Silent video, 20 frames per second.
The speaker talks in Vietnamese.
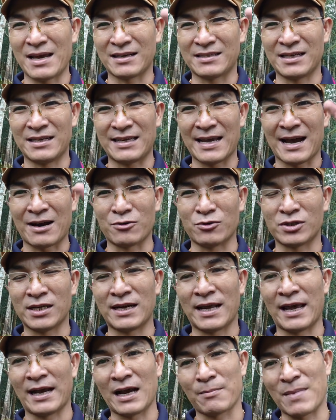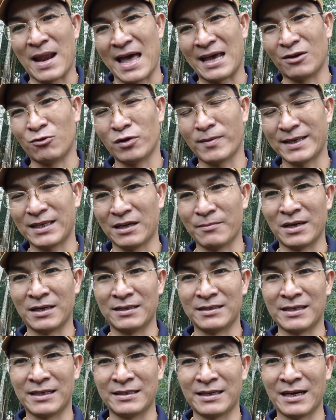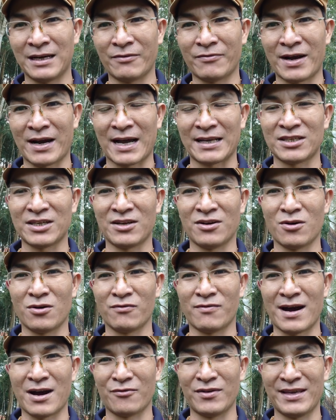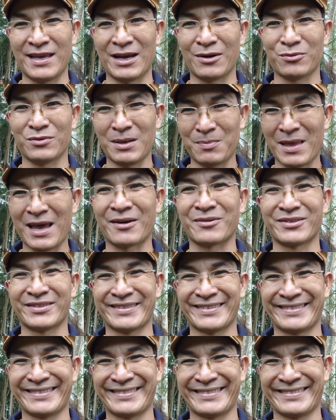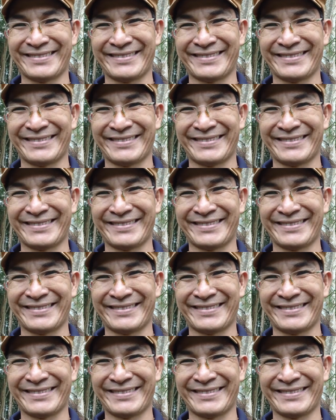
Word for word: bây giờ xin chào xin hẹn gặp lại quý anh chị mình trên kênh phan hải channel vào video tiếp theo